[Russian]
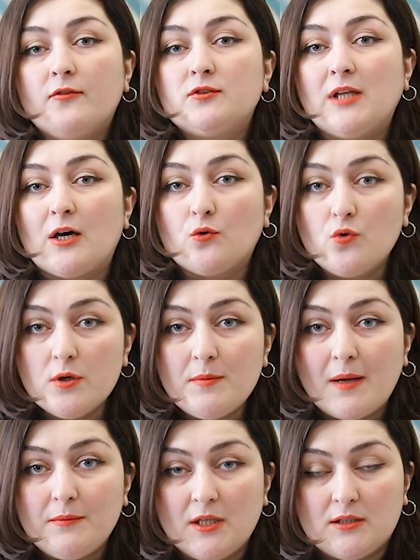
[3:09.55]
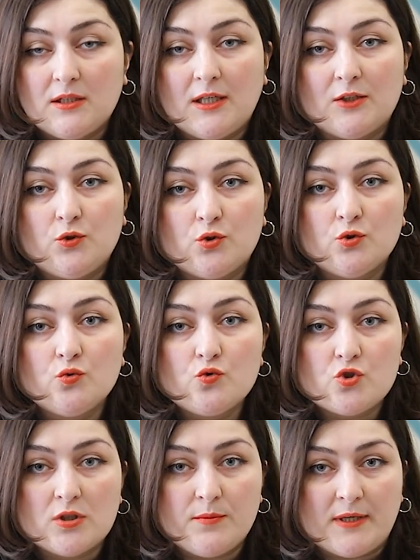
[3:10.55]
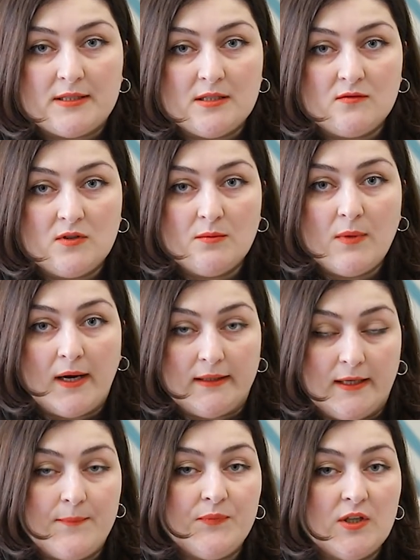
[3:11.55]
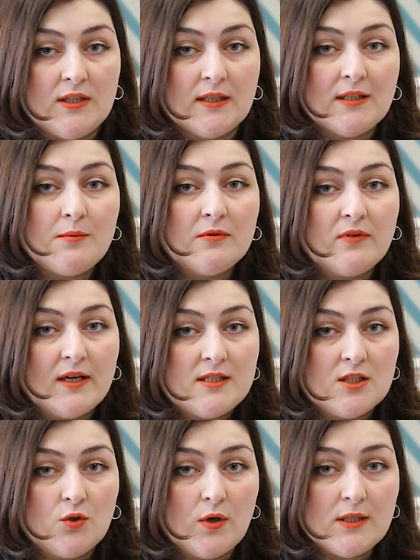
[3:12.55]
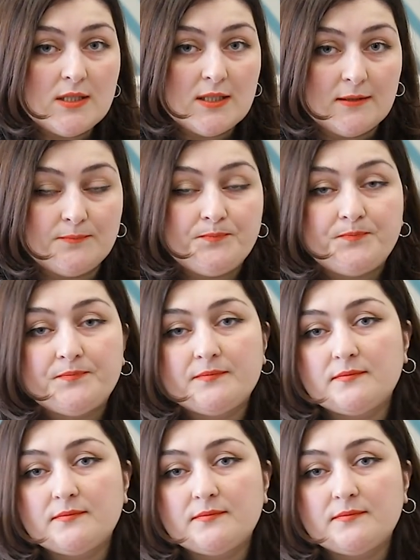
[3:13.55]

Второй момент, на который нужно обратить внимание. Иногда бывает ситуация,